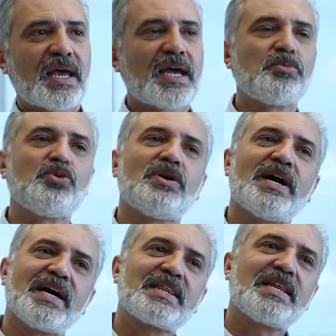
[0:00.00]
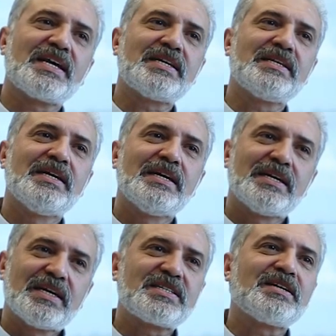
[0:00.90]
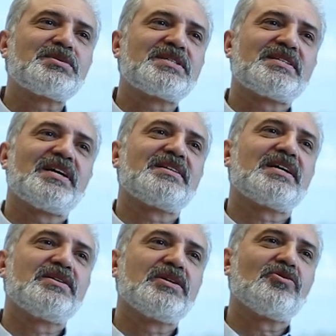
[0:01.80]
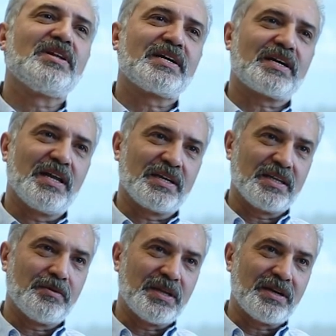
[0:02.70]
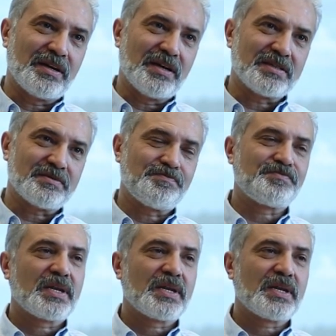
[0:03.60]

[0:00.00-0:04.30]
Yani bunu hayatlarının yaşam standardı olarak algılamalar lazım.